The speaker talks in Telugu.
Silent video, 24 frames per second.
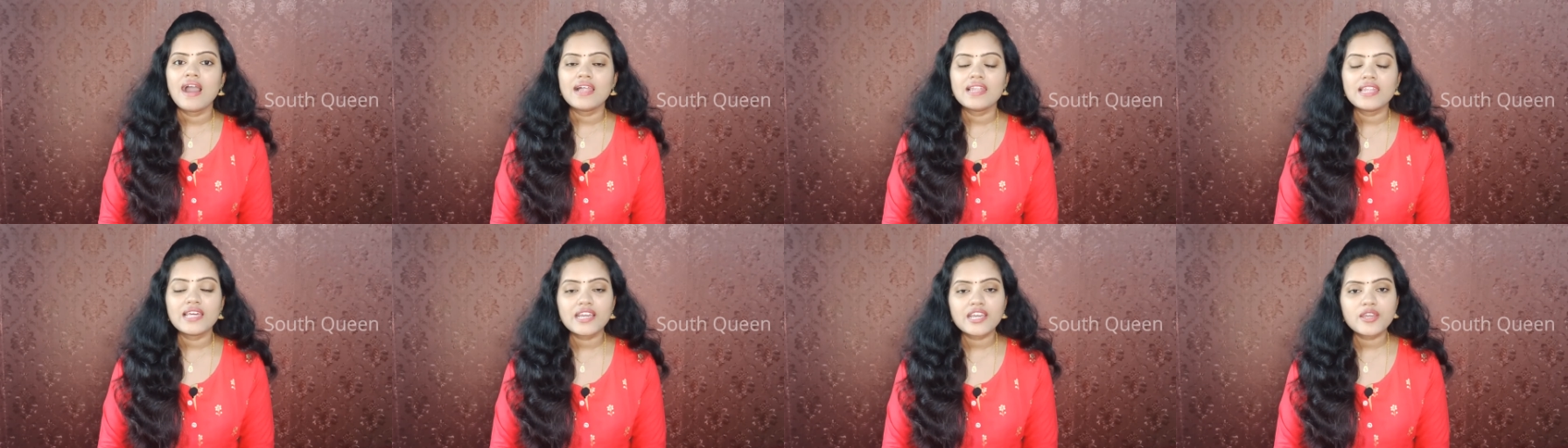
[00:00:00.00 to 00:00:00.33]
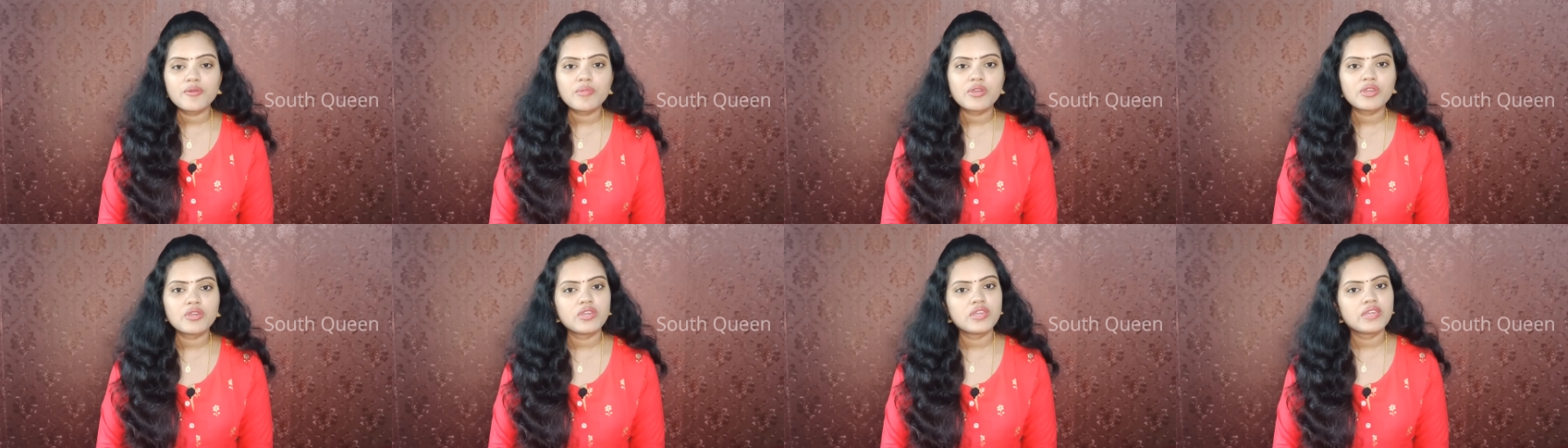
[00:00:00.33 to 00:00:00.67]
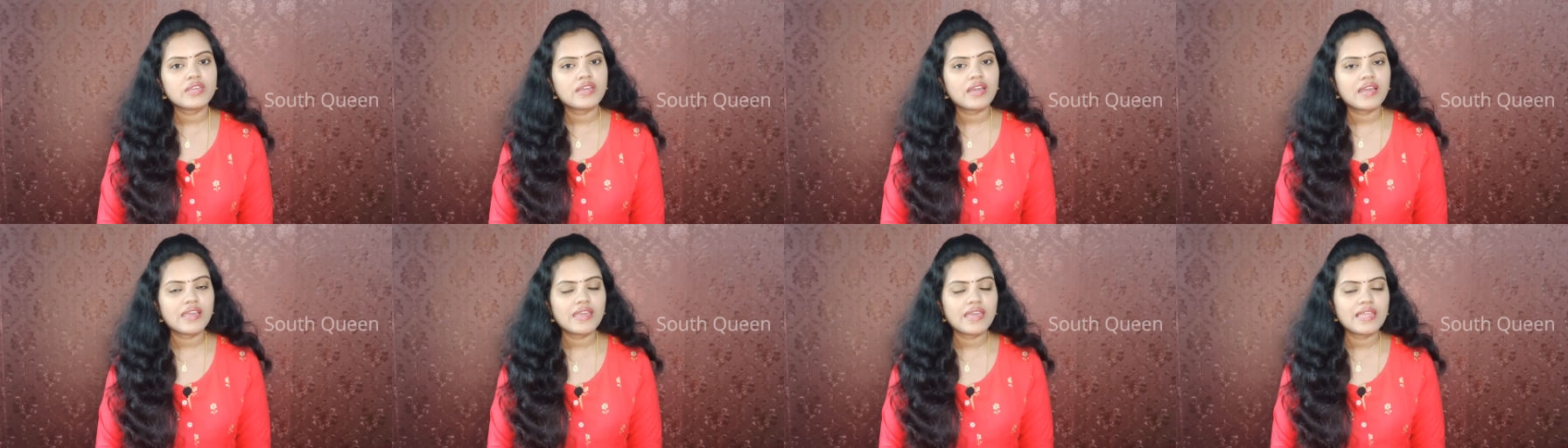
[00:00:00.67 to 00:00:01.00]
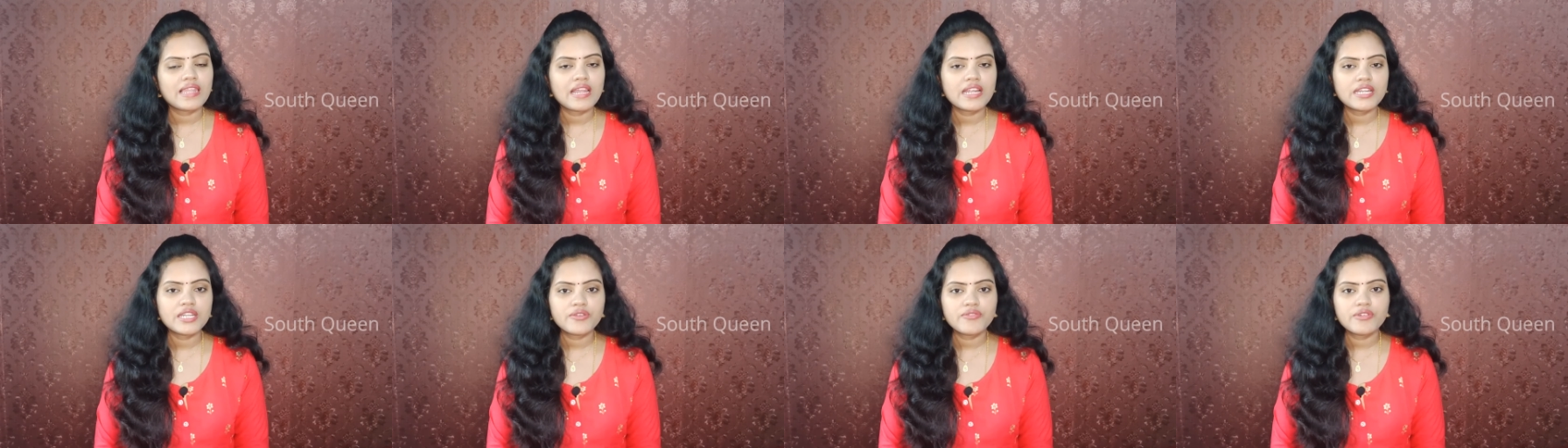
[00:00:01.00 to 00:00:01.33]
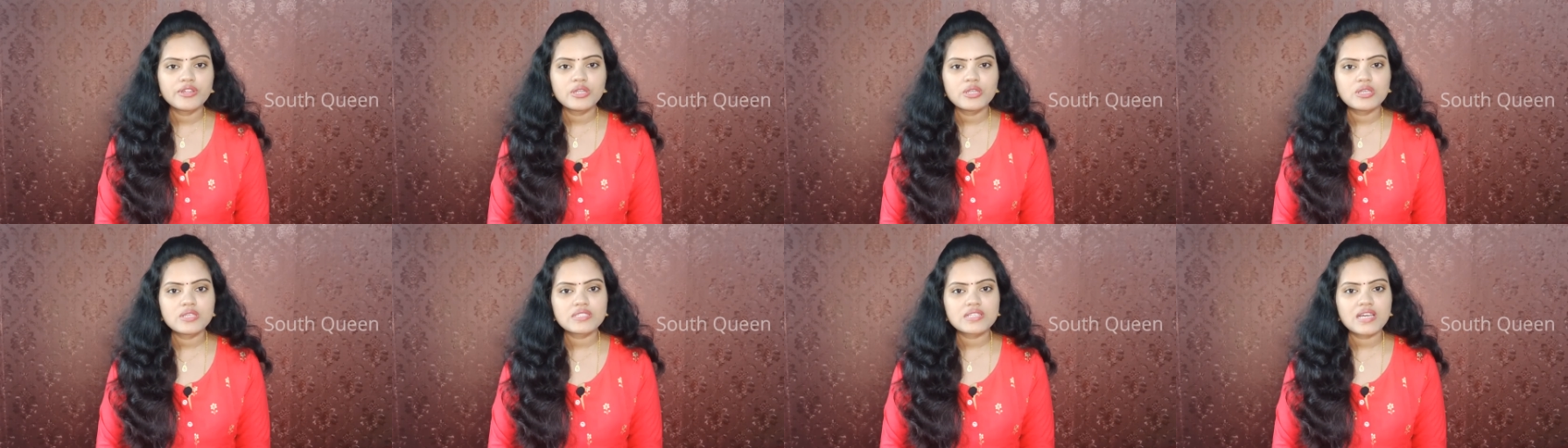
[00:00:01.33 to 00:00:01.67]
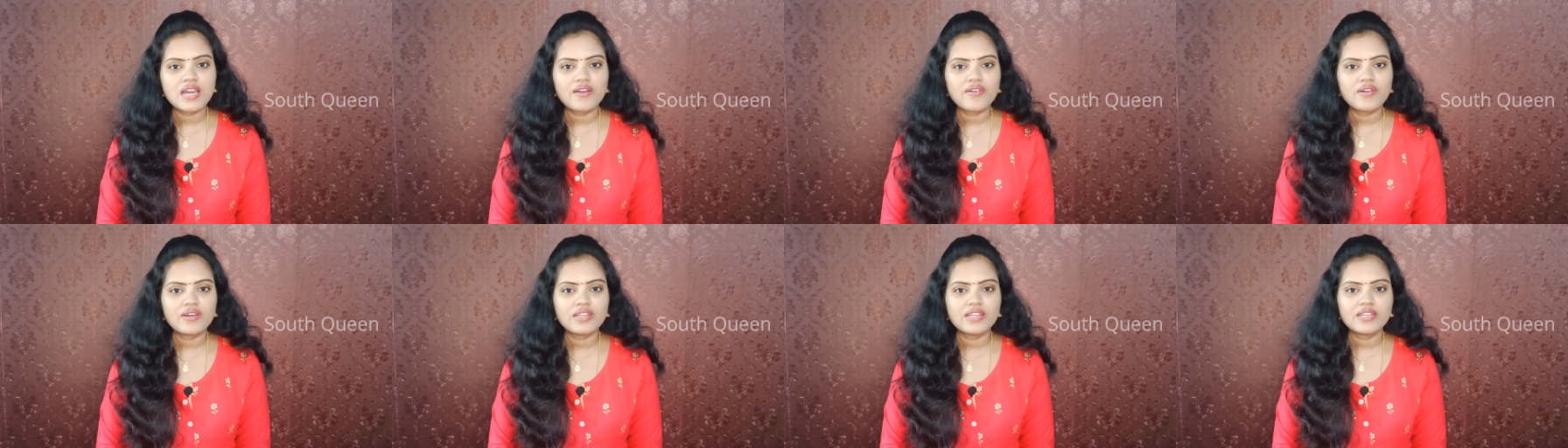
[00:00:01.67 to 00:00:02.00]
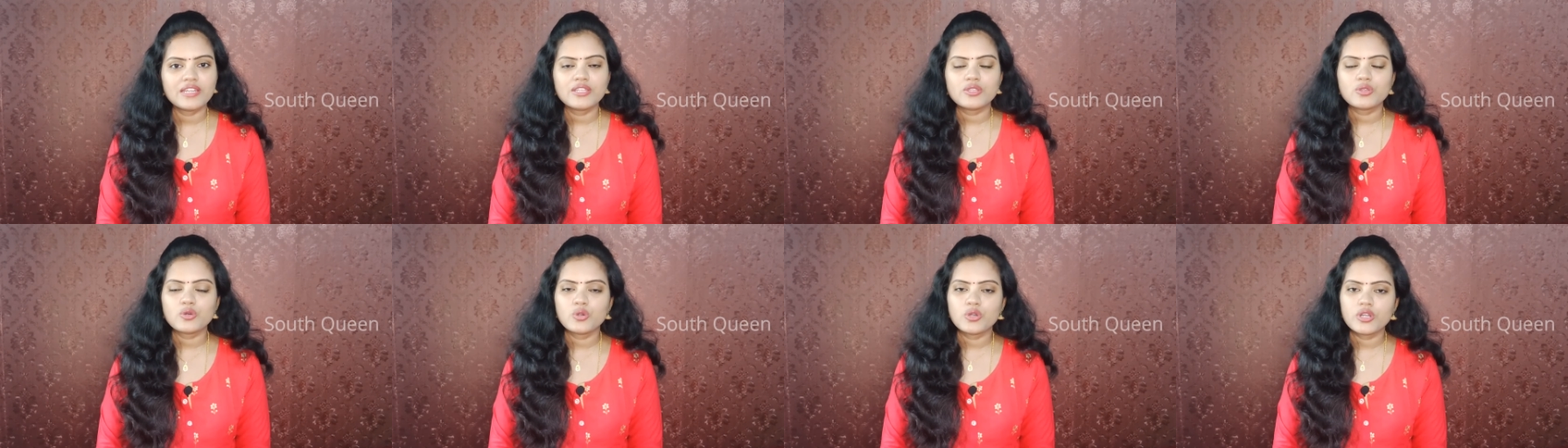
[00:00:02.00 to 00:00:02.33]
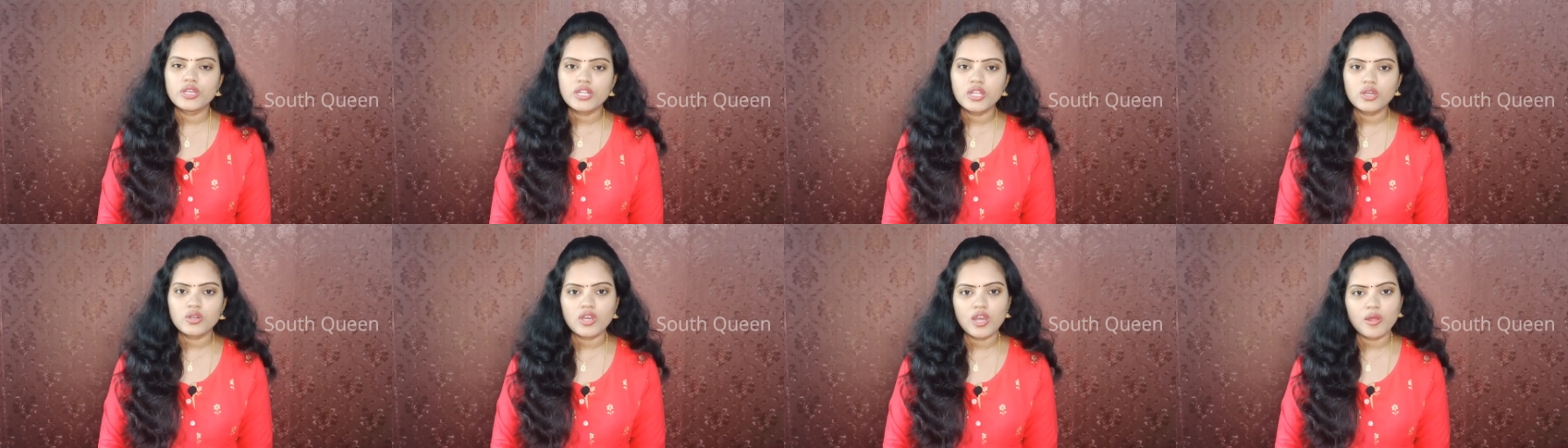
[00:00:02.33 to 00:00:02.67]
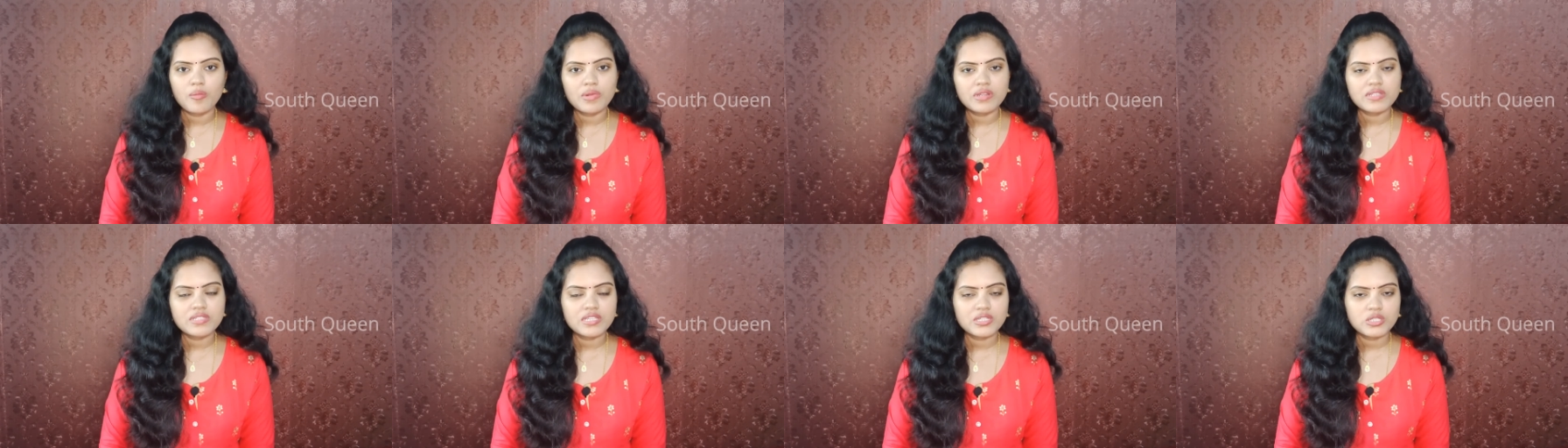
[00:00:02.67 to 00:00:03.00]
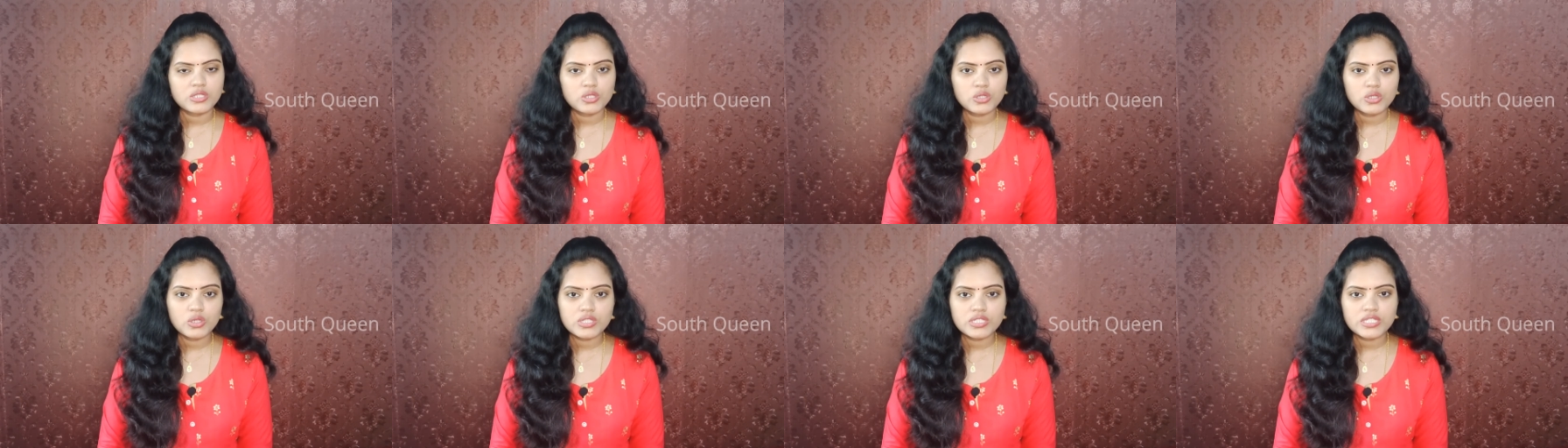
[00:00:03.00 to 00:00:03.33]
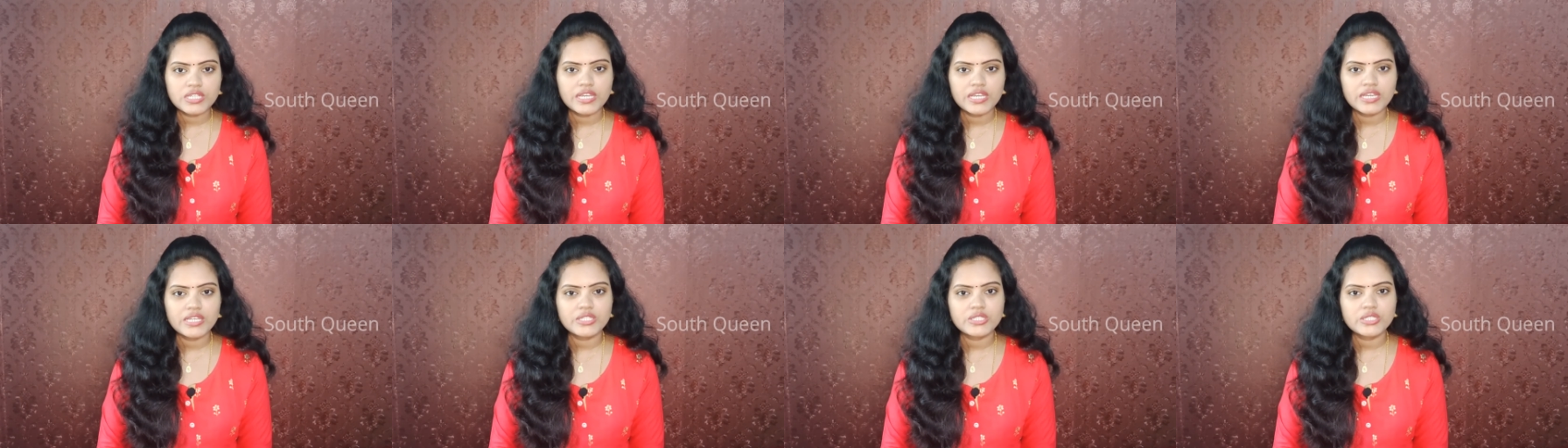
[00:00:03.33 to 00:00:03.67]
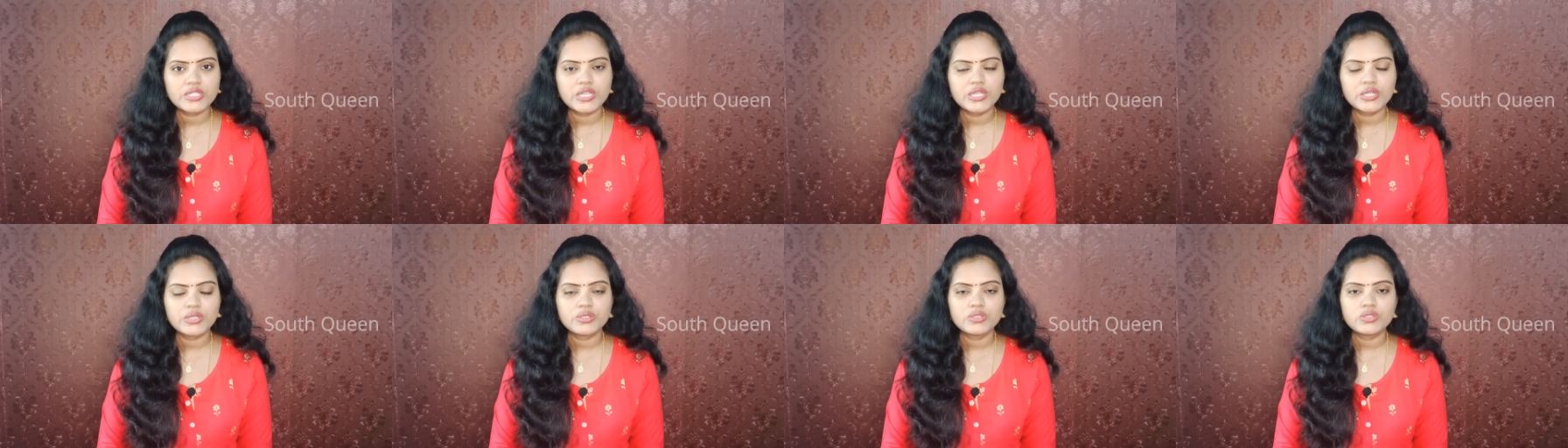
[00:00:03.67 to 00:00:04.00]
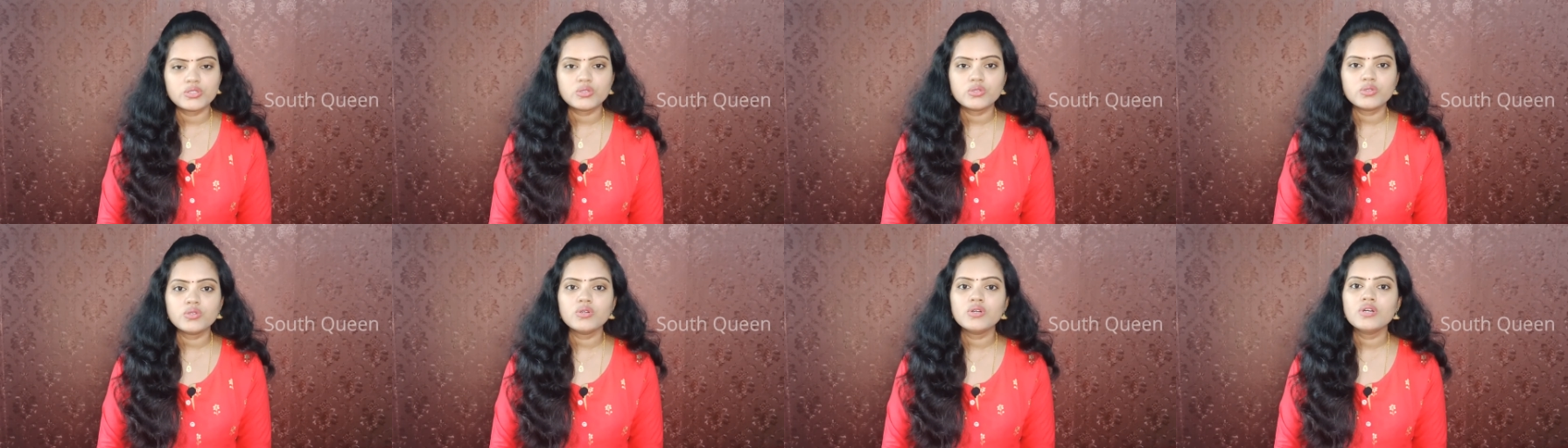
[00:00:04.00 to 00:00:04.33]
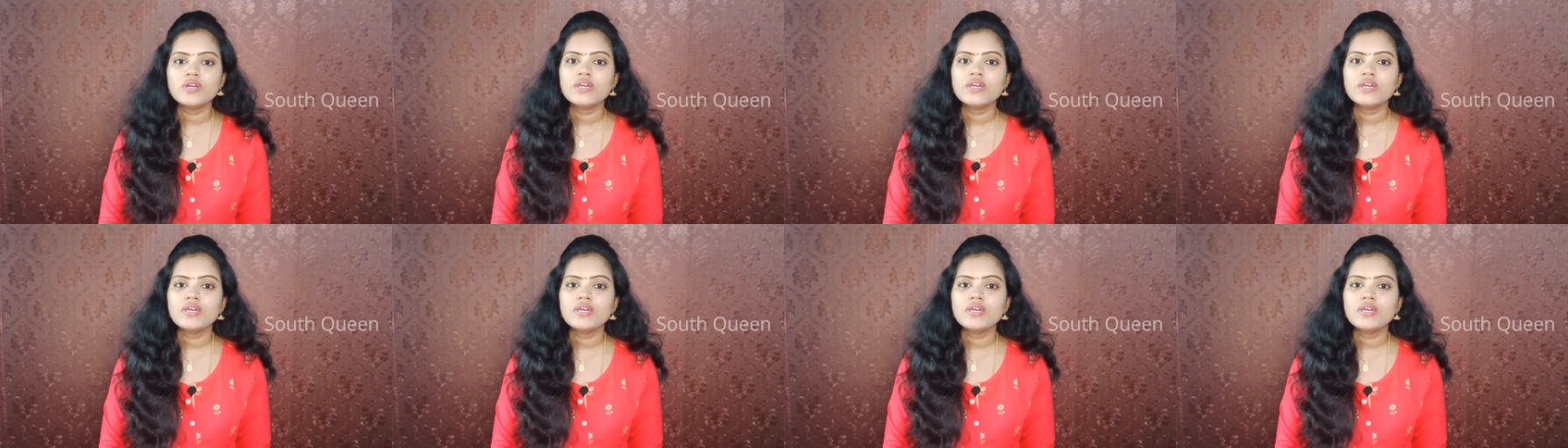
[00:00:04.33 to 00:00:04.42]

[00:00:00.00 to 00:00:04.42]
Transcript: అలాగే మీకు ఇంకా ఎలాంటి వీడియోస్ కావాలనేది కూడా నా కామెంట్ సెక్షన్లో షేర్ చేయొచ్చు